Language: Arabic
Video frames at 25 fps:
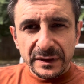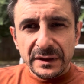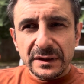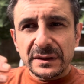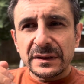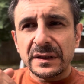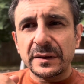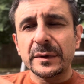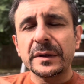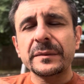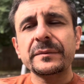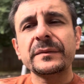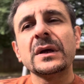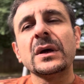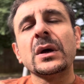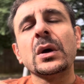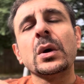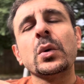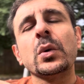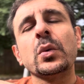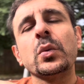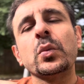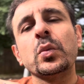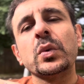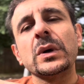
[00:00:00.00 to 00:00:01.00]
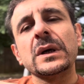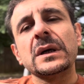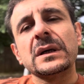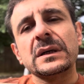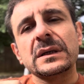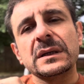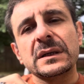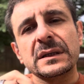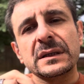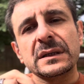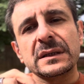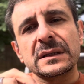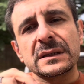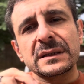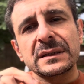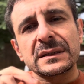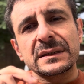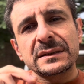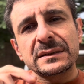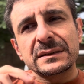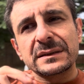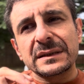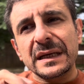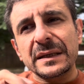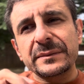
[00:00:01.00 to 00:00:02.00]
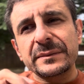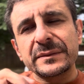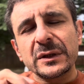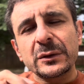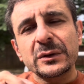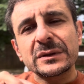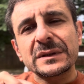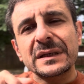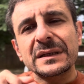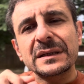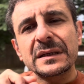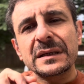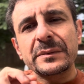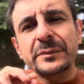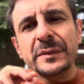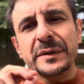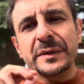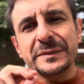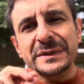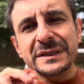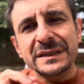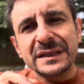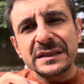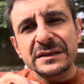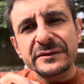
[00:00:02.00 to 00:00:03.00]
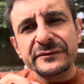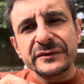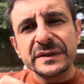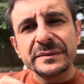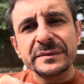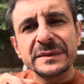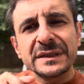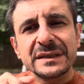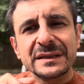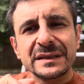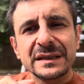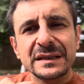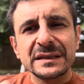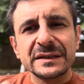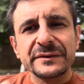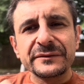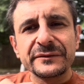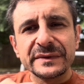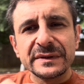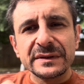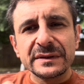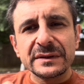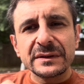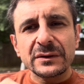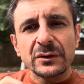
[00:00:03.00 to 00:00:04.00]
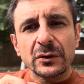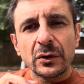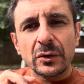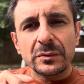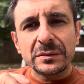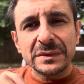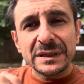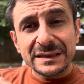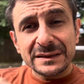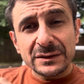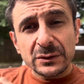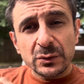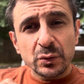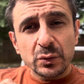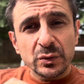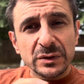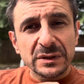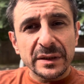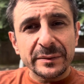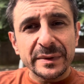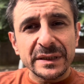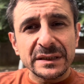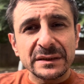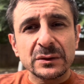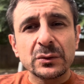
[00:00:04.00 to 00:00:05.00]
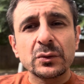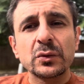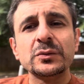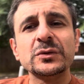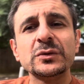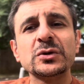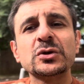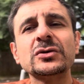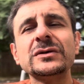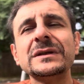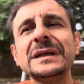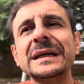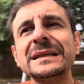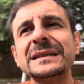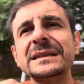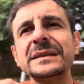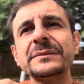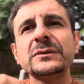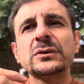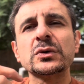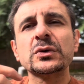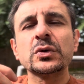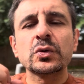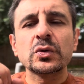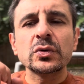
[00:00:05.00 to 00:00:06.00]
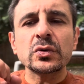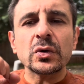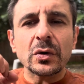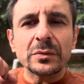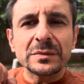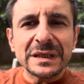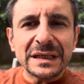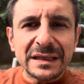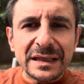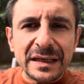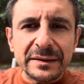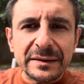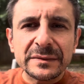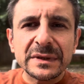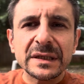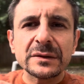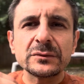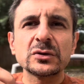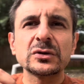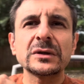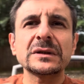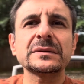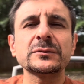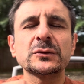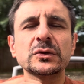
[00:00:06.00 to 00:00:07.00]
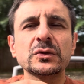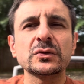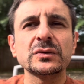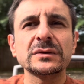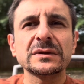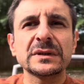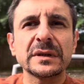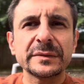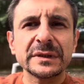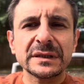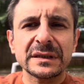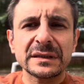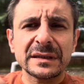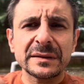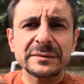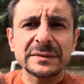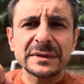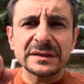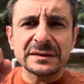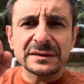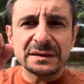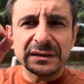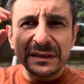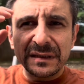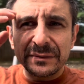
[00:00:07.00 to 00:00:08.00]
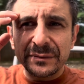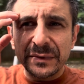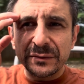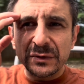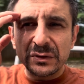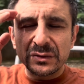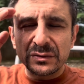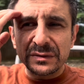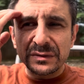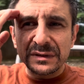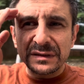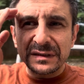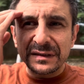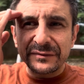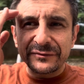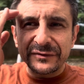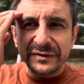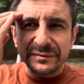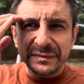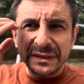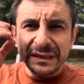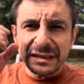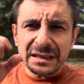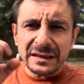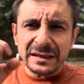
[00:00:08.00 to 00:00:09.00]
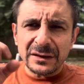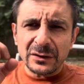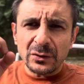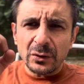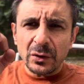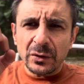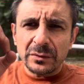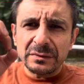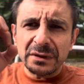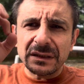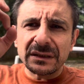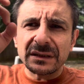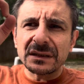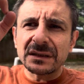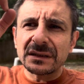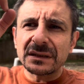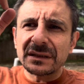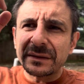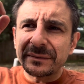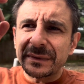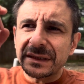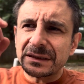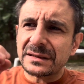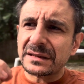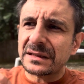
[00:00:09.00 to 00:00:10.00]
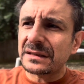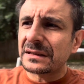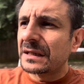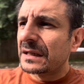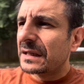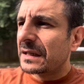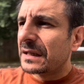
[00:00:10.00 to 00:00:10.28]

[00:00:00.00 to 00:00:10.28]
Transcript: تمام والذهب دوت احنا لما بنتكلم فيه بنتكلم فيه عملات وسبائك ومش لازم تكون عمله كامله مش لازم تكون سبيكه كامله انت دايما بتيجي في دماغك العمله اللي هي مثلا